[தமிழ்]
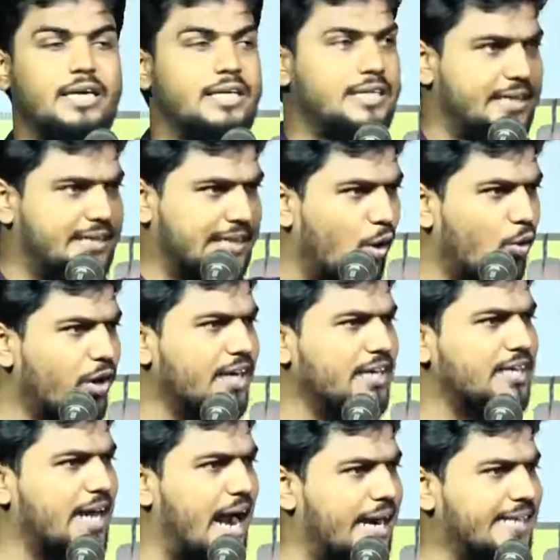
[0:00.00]
இந்த
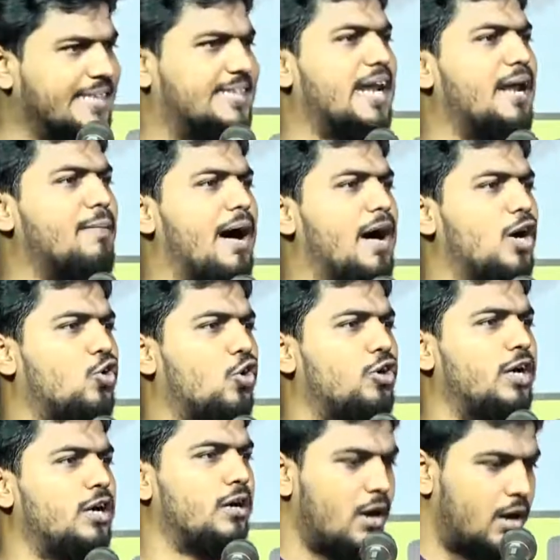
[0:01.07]
தௌஹீதை அடித்தளமாக
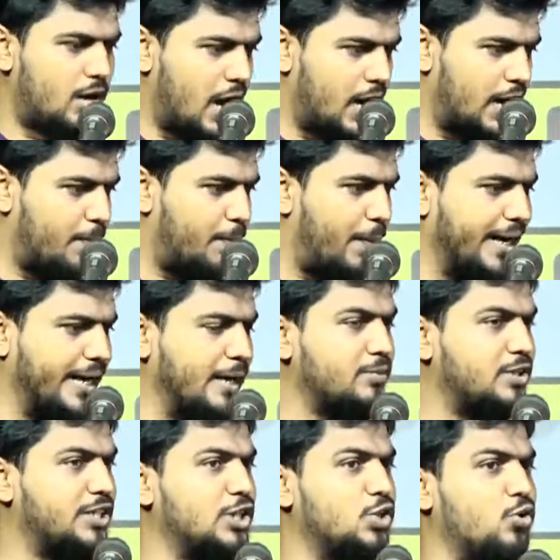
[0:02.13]
கொண்டு நாங்கள்
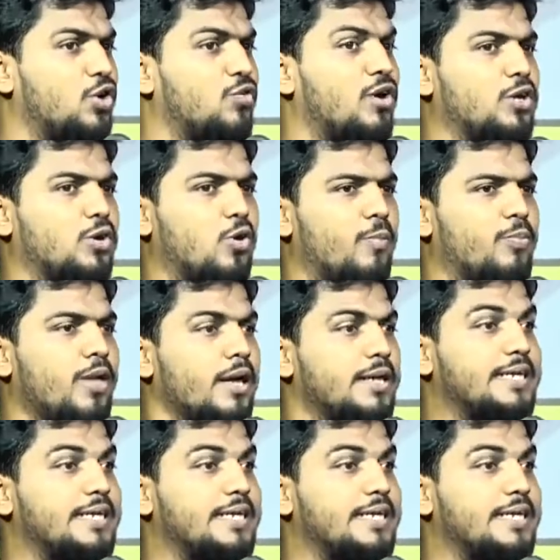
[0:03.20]
பயணம் செய்து கொண்டு வருகிறோம்